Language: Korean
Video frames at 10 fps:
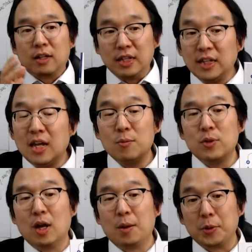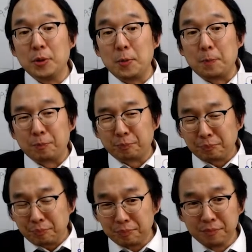이게 뭐냐 하면은
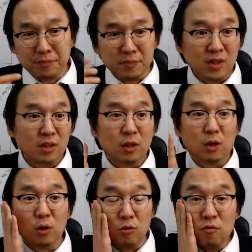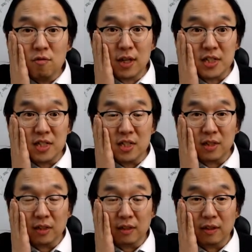얼굴 사진